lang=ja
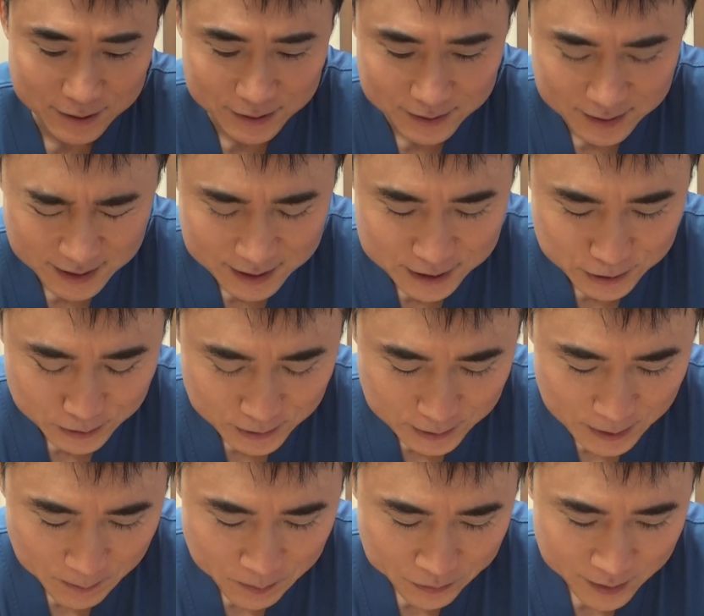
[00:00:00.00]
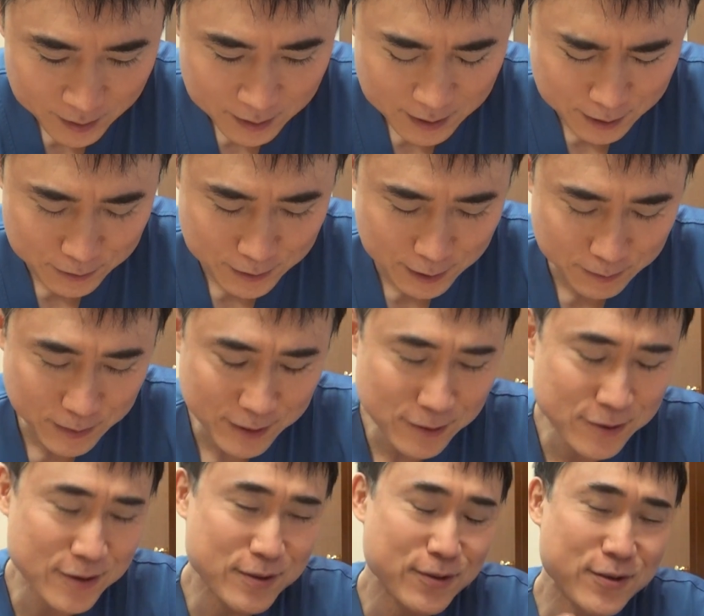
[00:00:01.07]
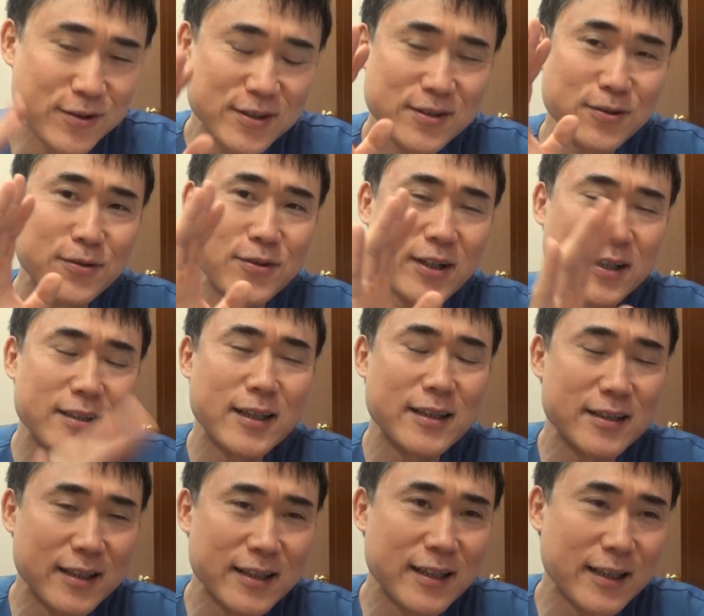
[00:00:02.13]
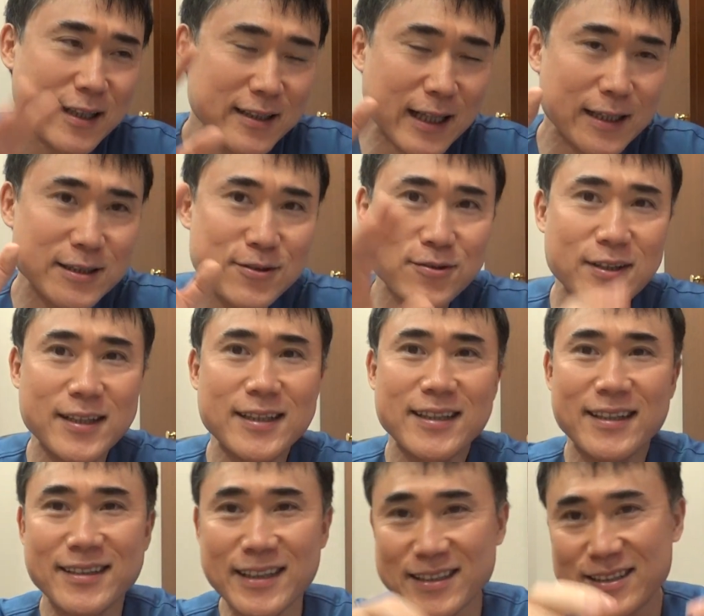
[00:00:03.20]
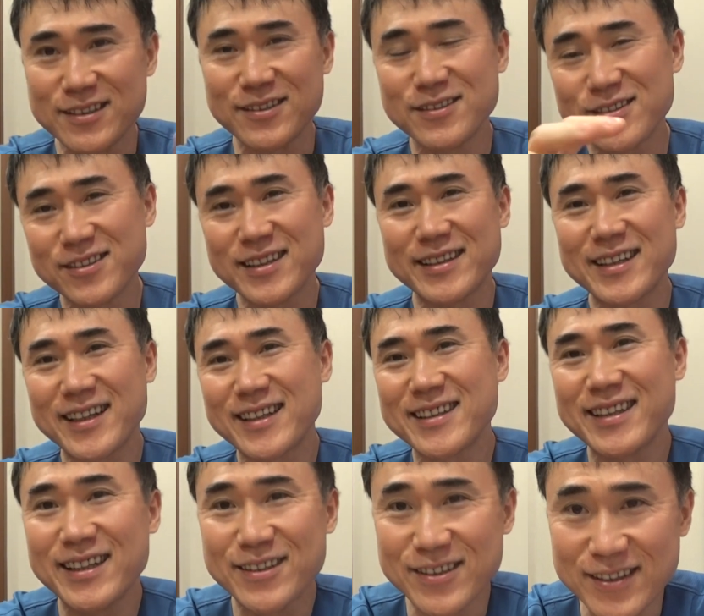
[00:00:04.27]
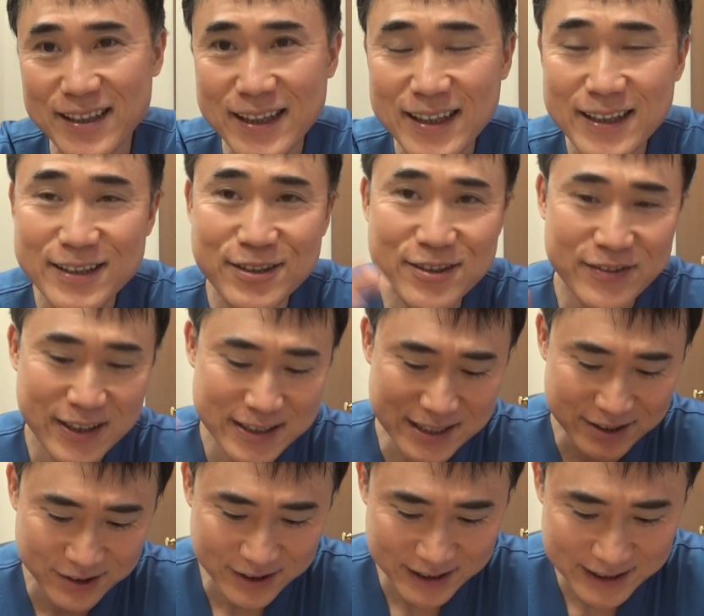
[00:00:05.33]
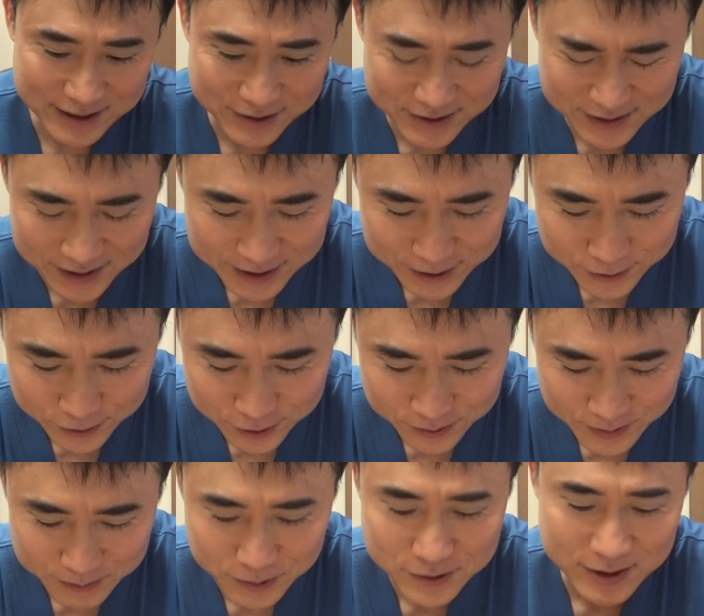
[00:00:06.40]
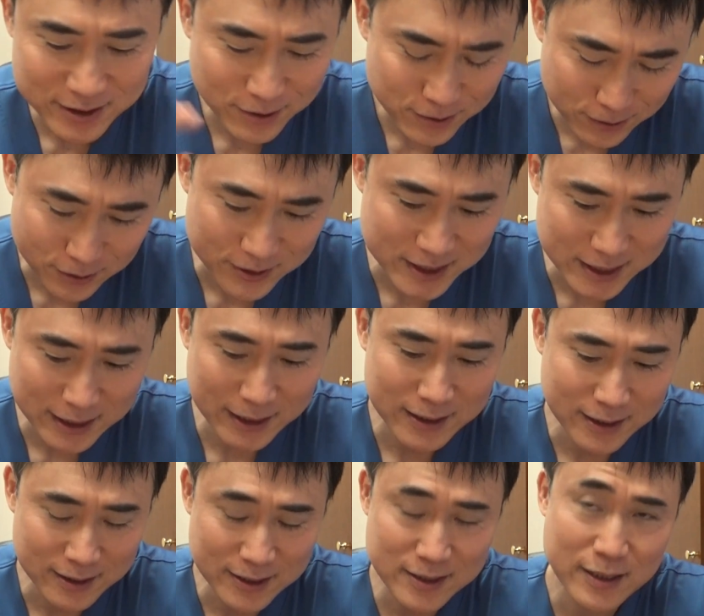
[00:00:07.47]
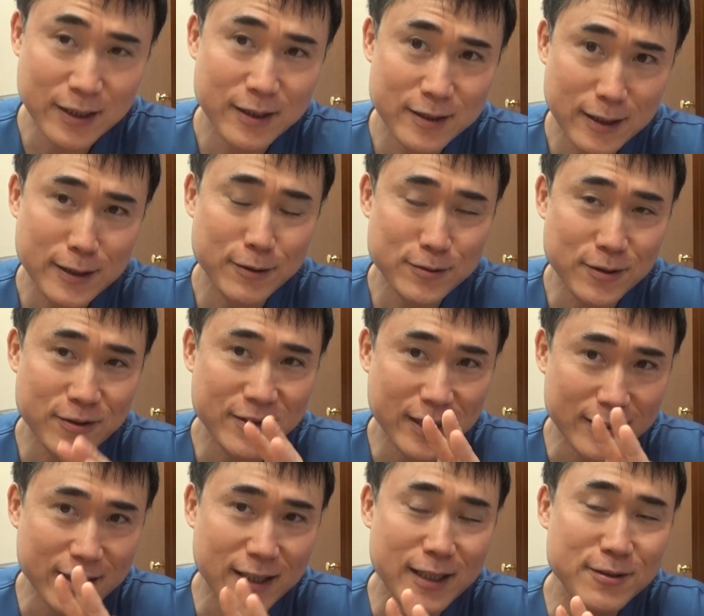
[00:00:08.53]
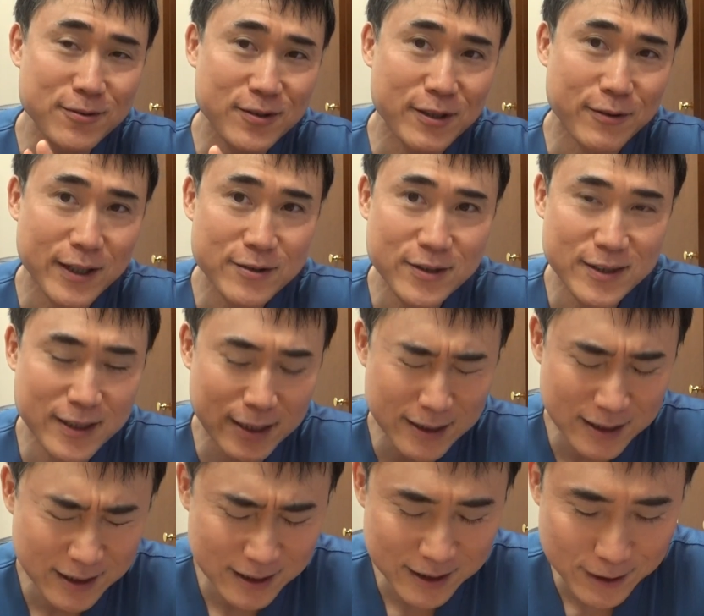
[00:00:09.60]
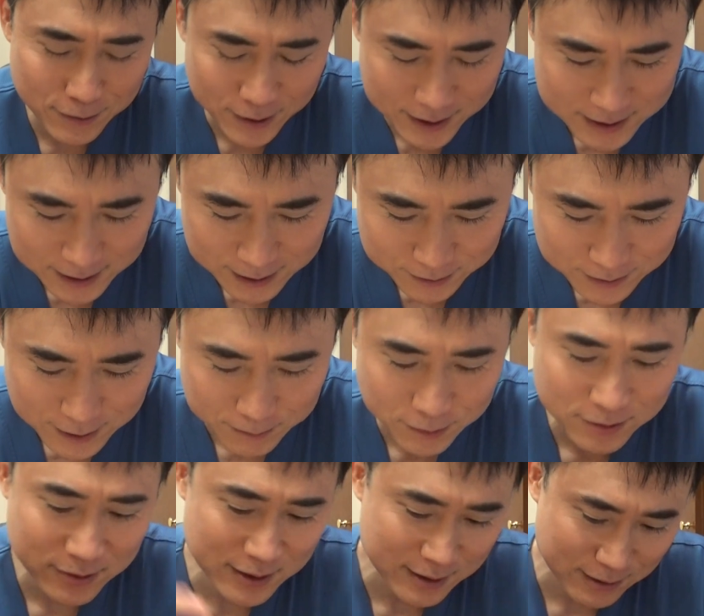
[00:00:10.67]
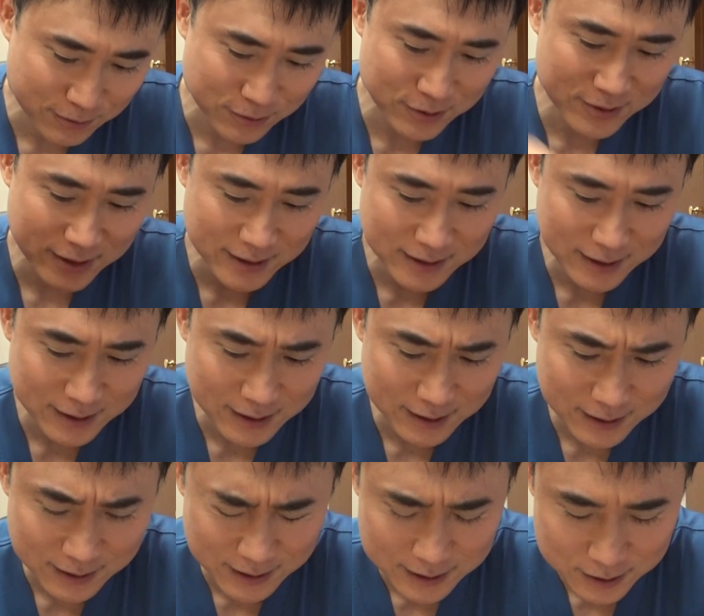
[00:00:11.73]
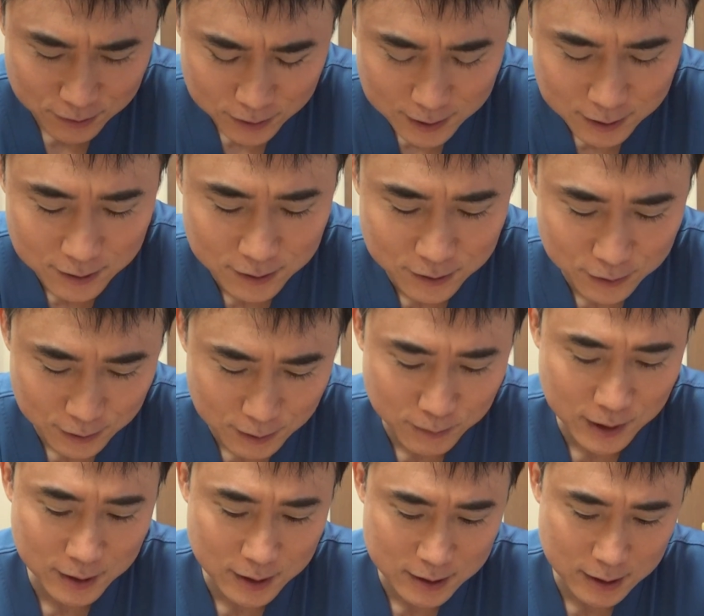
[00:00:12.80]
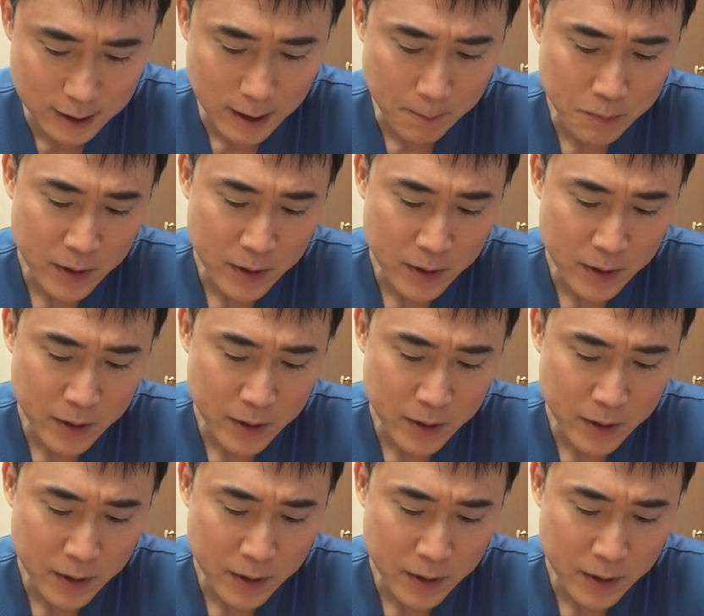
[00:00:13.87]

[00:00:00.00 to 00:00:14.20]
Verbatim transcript: るんですよね。なので、まあ、よくそういう人を相手にねなんか感情的になってずっと戦ってる有名人とかいるんだけど、まあ、僕はそういうことしない派ですだけどその戦うのが悪いって言ってるわけじゃなくて僕はこういう考えですよっていう意味ですね。